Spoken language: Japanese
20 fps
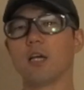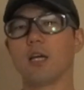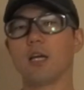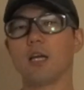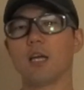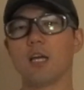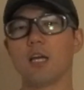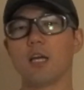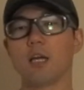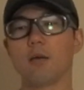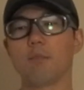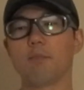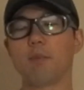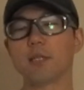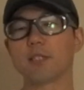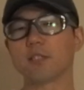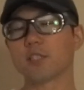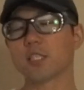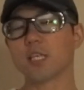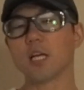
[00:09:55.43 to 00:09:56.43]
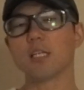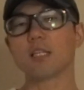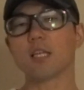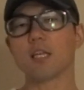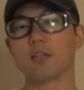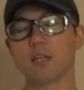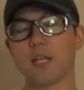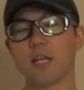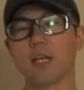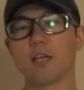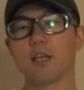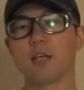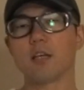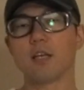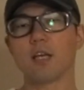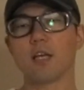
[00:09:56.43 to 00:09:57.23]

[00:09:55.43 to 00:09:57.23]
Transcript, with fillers: えー、別チャンネルね、